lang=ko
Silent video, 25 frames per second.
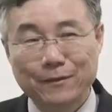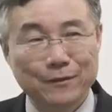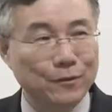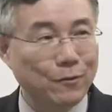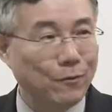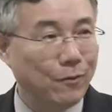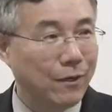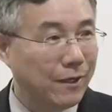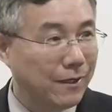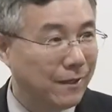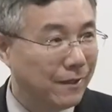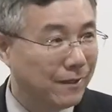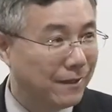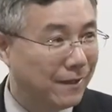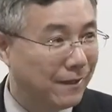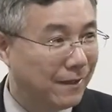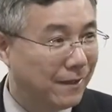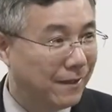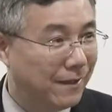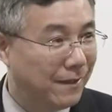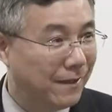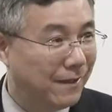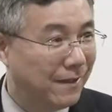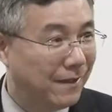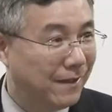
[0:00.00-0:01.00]

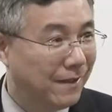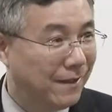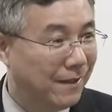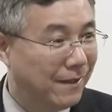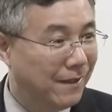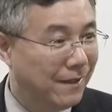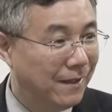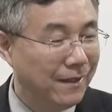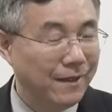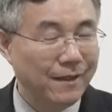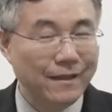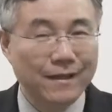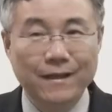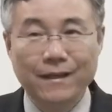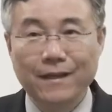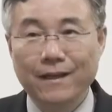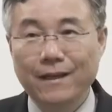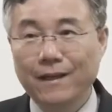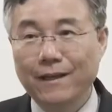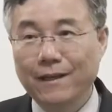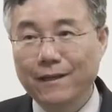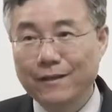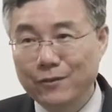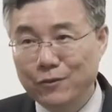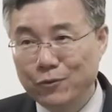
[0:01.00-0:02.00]
정확하게
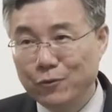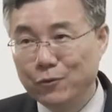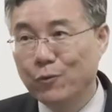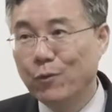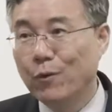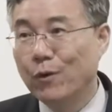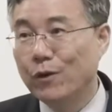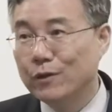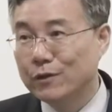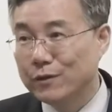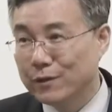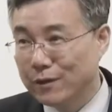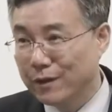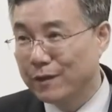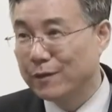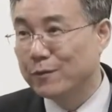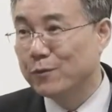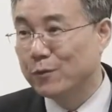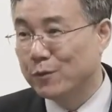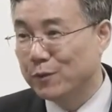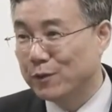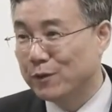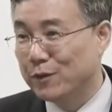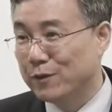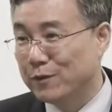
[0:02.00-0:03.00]
6월절에 예,
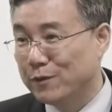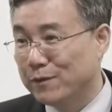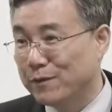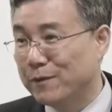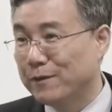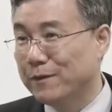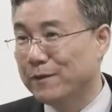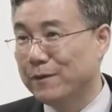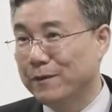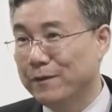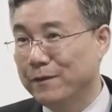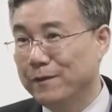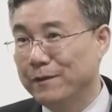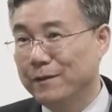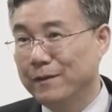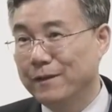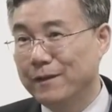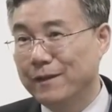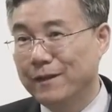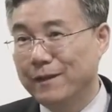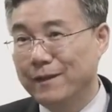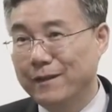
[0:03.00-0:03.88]
죽으셨어요.